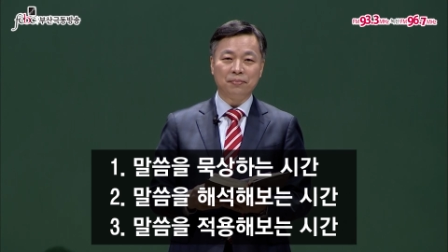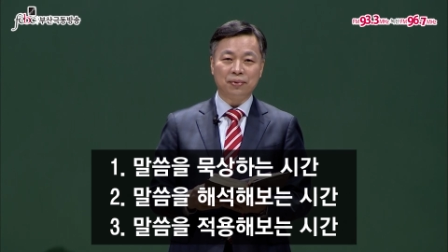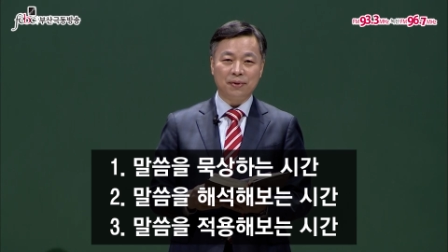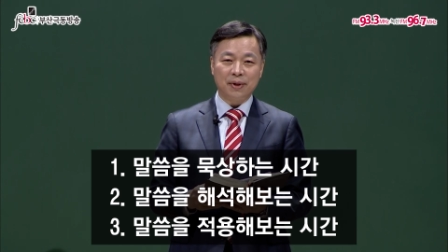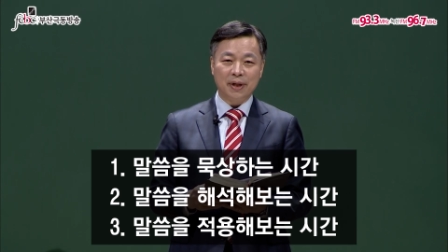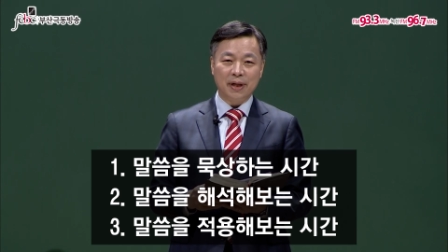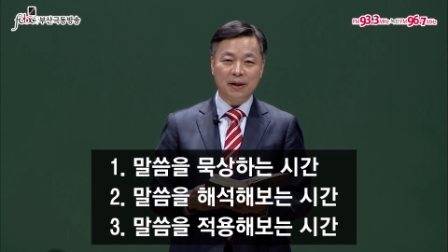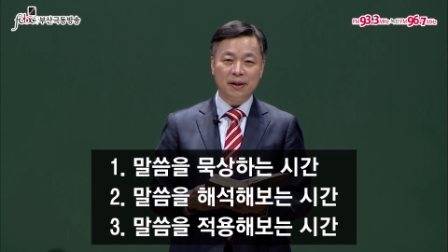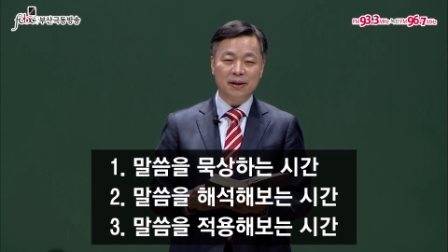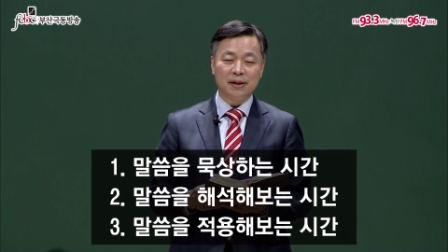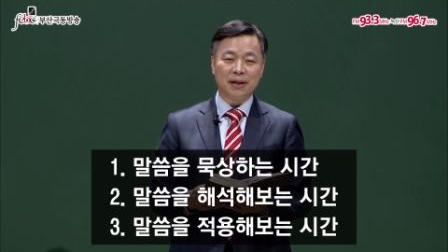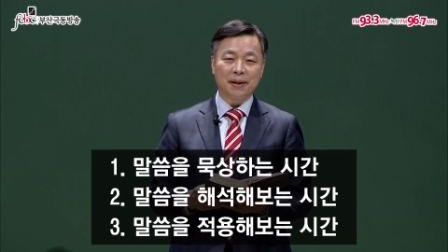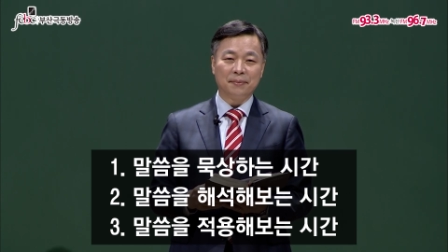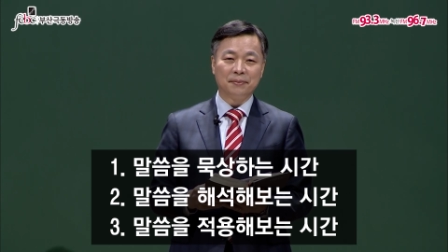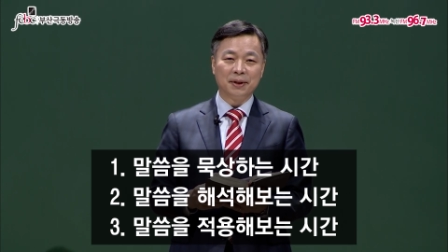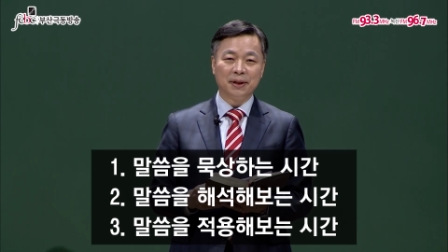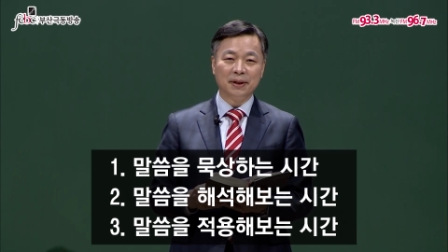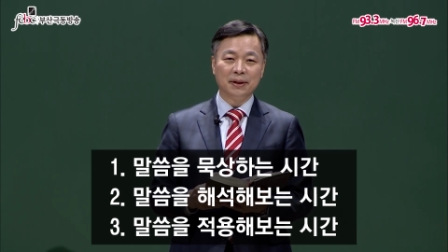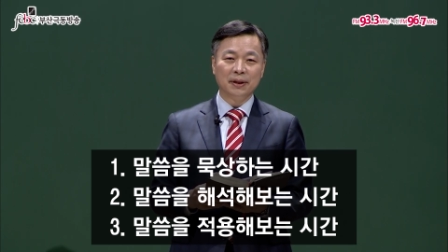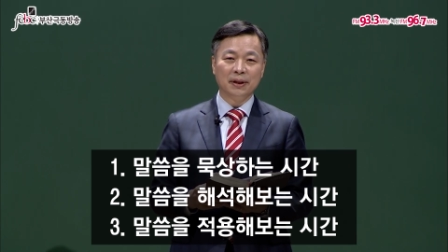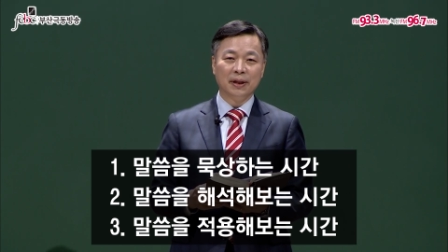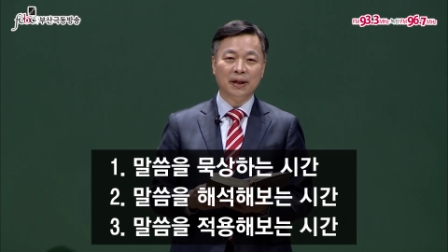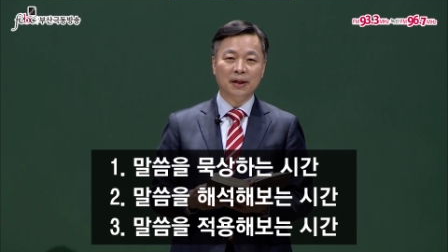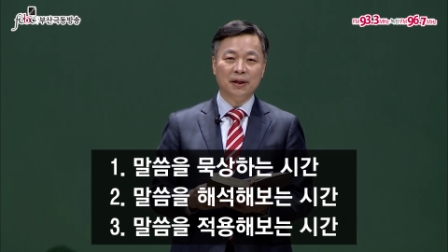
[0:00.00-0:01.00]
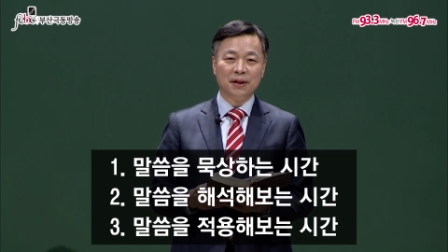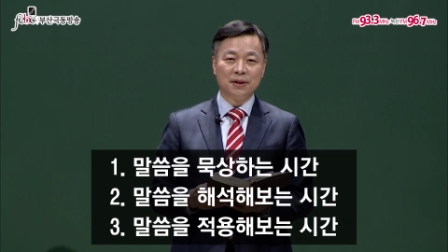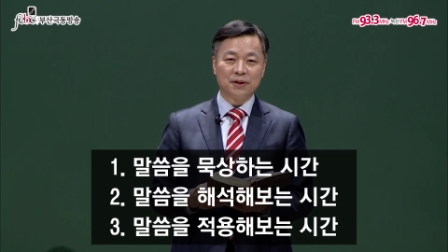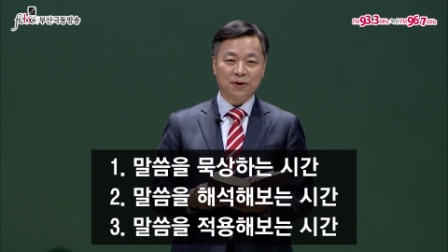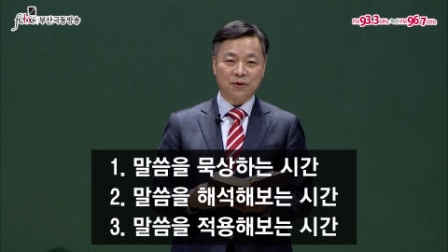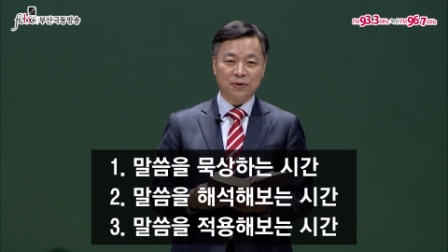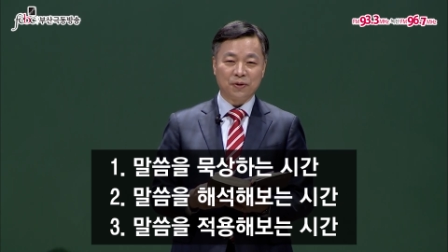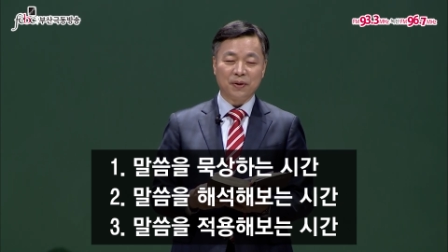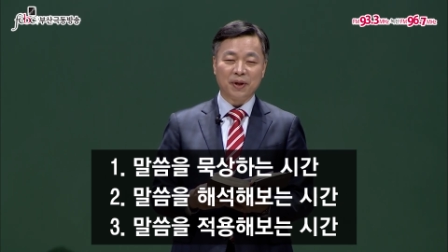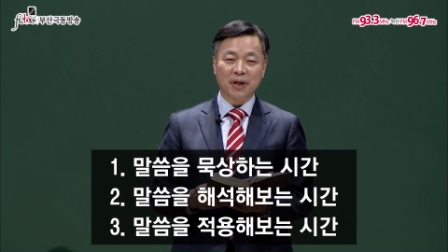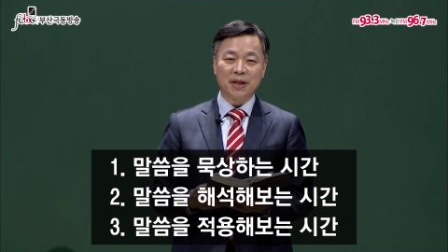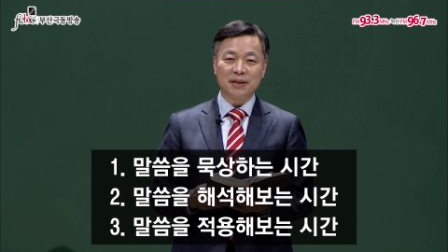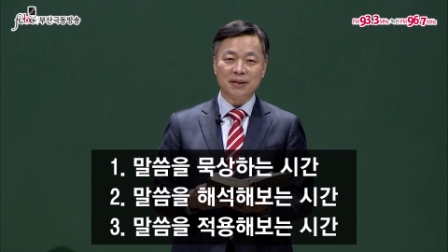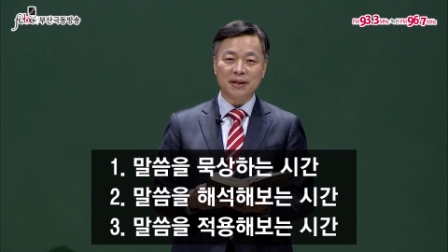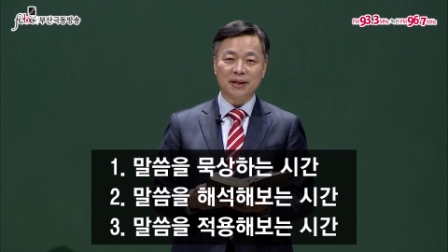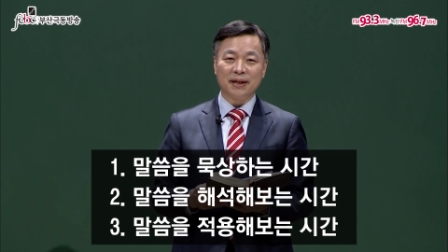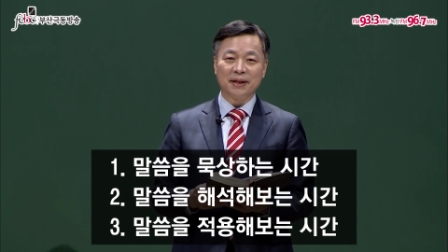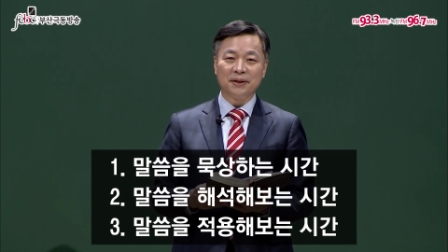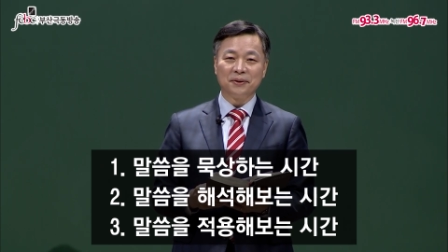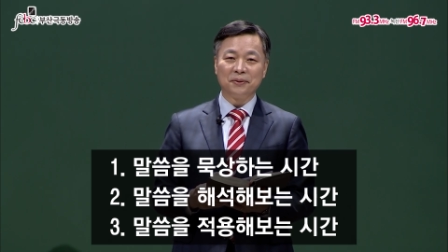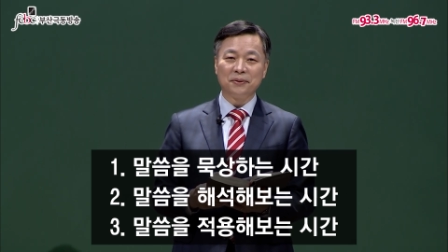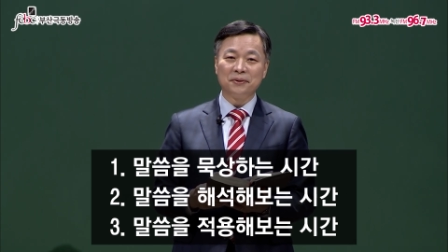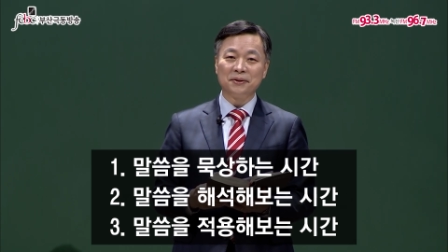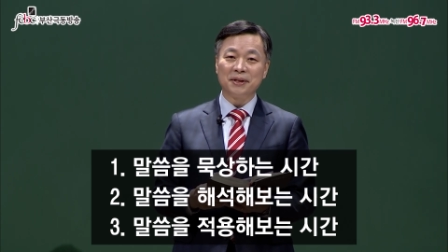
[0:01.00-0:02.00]
플랜을 잡는 적용의
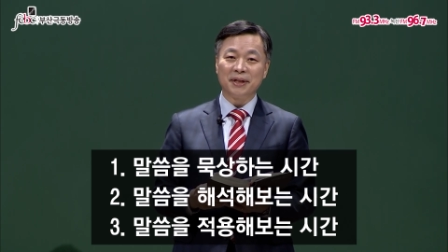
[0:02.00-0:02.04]
시간으로